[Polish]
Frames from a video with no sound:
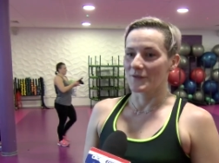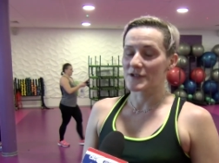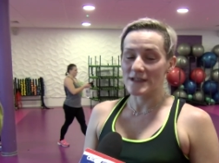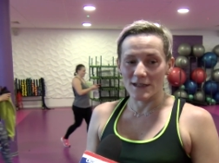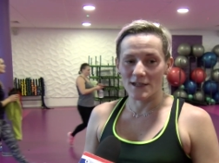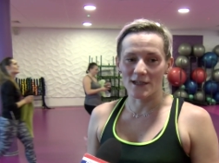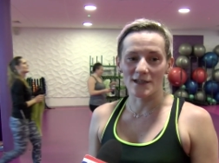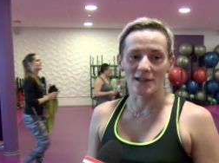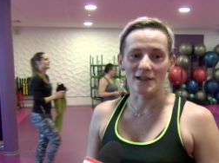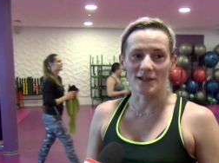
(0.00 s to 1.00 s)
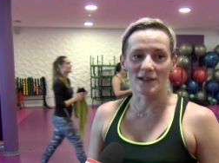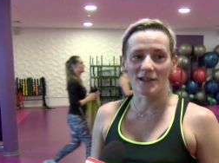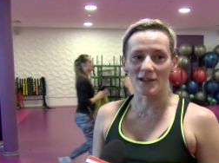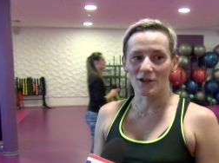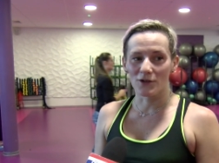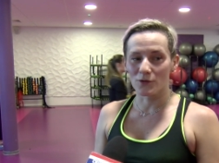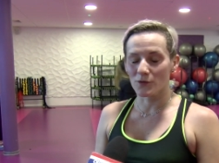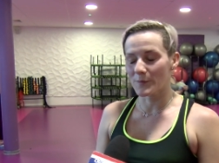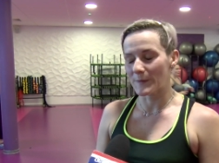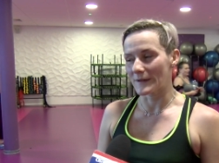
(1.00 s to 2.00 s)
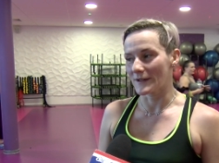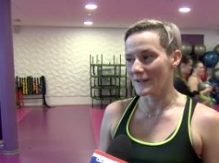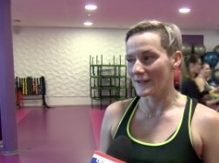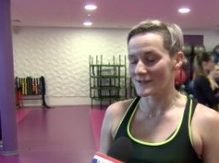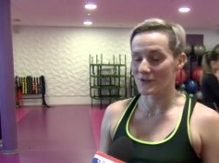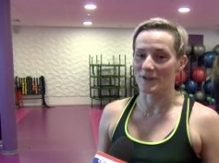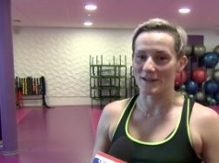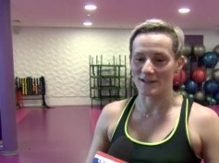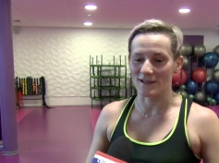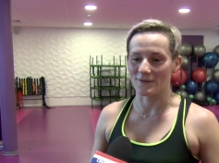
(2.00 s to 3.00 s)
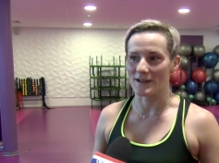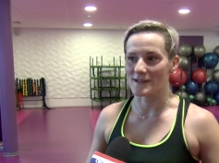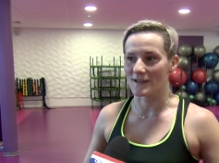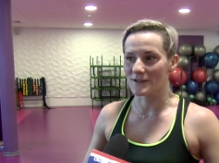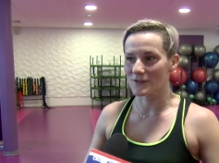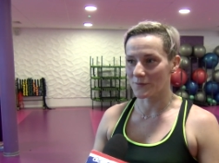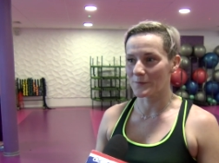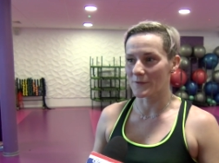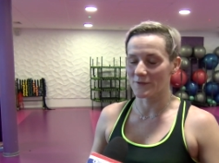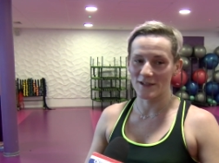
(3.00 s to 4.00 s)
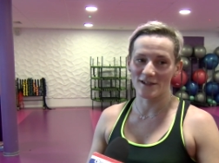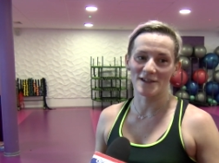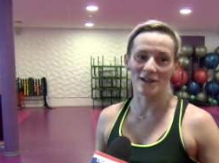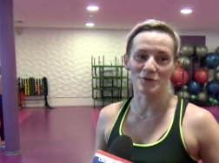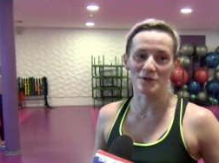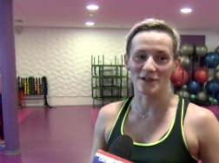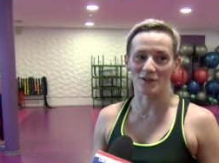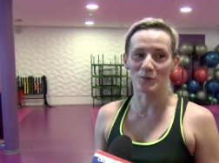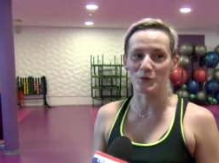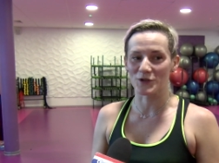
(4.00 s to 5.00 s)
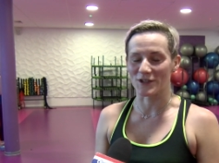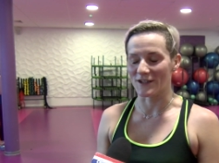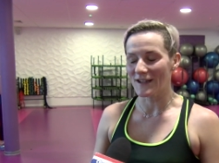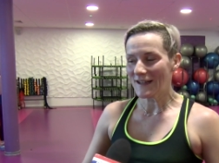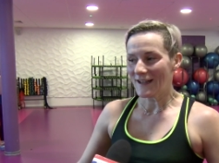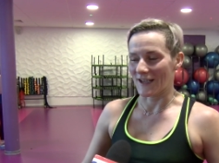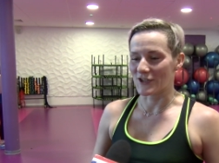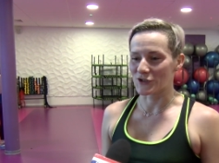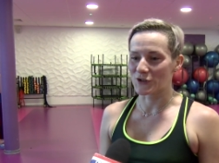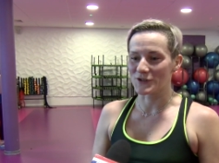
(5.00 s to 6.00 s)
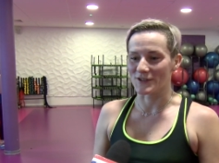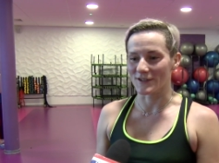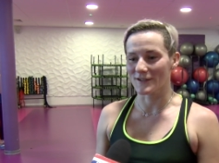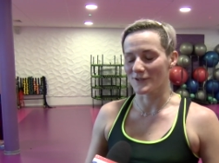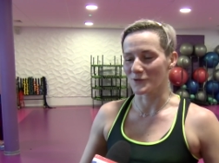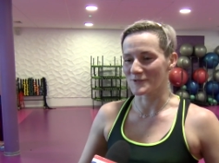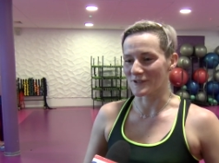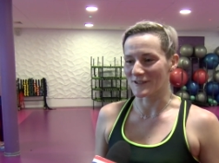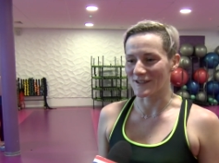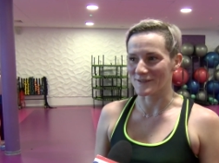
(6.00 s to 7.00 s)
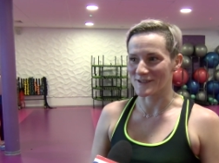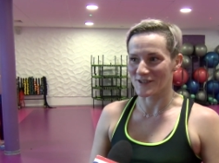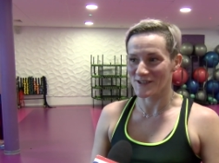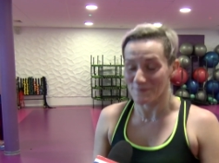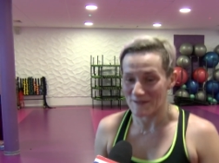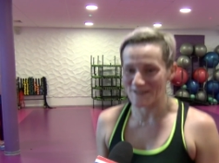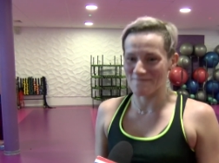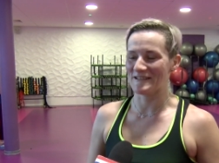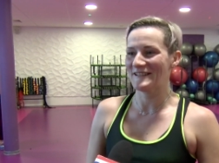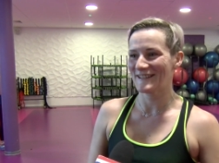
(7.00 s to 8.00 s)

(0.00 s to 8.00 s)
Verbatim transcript: Wszystkie dzisiejsze treningi i klub e, jest otwarty dla Was. Jak tylko wejdziecie i wrzucicie do puszki jakiś grosik, klub działa dla Was. Także zapraszamy.